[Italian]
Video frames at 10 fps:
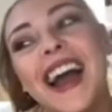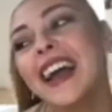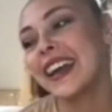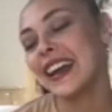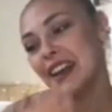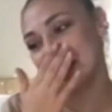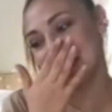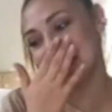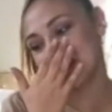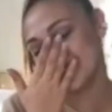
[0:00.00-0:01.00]
E,
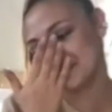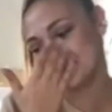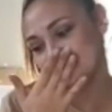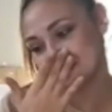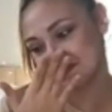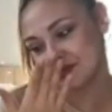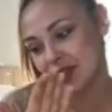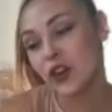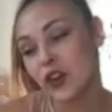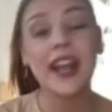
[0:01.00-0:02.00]
ehm,
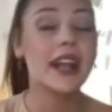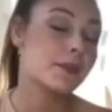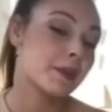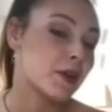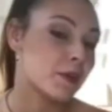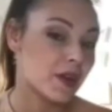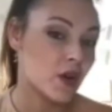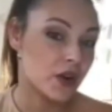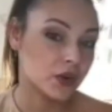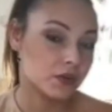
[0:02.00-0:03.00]
non è che prima non me lo,
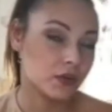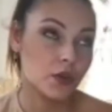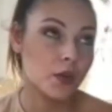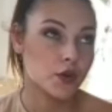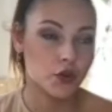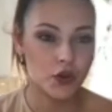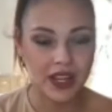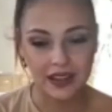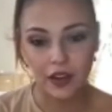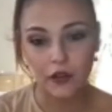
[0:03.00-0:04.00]
ero, non me lo sono
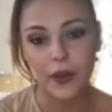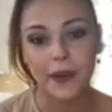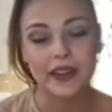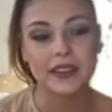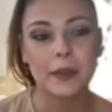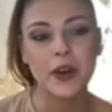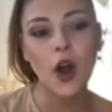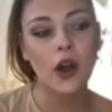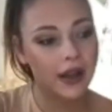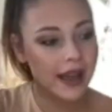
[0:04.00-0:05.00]
detta, ovviamente,
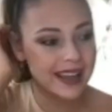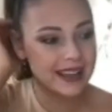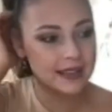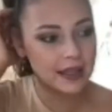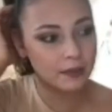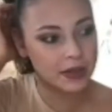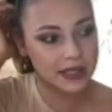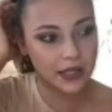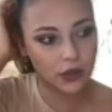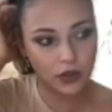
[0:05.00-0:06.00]
però è sempre
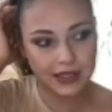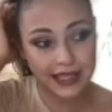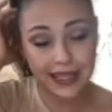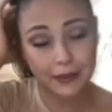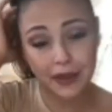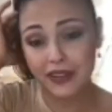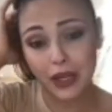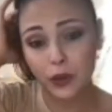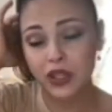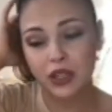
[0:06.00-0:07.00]
stato, stata la mia
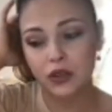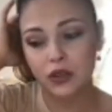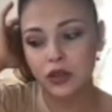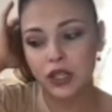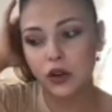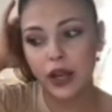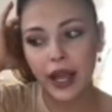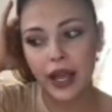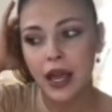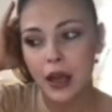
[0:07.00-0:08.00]
vita, quindi non dico che,